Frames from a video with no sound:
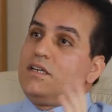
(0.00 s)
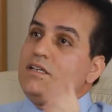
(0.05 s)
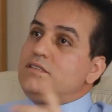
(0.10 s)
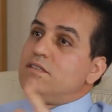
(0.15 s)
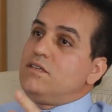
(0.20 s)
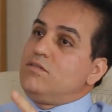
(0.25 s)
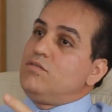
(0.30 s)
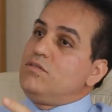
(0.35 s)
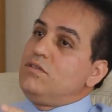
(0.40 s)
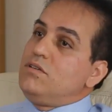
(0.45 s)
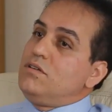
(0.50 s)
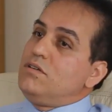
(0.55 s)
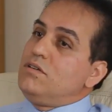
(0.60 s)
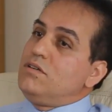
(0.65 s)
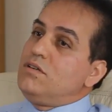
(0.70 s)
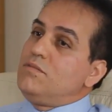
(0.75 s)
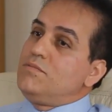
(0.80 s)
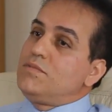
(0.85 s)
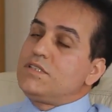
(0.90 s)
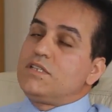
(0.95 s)
تيقول
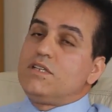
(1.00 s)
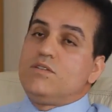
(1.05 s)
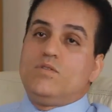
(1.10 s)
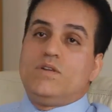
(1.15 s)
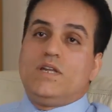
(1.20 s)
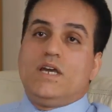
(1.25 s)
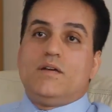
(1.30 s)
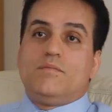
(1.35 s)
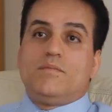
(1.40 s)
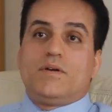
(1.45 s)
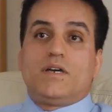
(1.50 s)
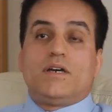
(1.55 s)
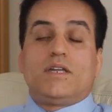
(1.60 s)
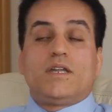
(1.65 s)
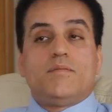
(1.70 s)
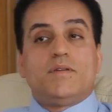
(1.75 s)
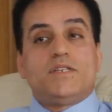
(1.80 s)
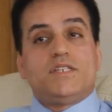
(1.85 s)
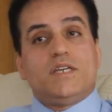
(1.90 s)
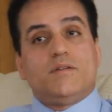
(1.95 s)
يا مسكين ولا حمق راه
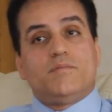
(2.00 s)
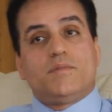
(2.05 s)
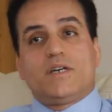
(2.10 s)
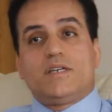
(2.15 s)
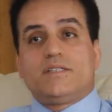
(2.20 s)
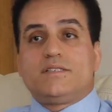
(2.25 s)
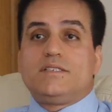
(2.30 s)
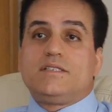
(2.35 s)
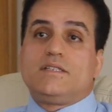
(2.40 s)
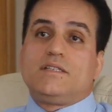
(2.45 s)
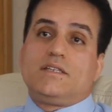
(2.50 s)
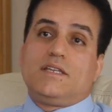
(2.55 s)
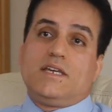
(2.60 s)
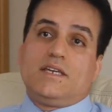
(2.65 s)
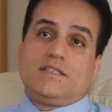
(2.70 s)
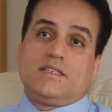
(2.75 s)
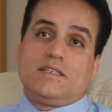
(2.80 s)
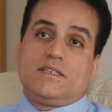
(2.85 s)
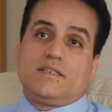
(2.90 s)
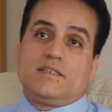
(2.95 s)
ماشي حمق اسيدي الله
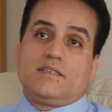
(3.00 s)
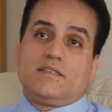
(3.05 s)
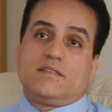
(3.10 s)
يهديك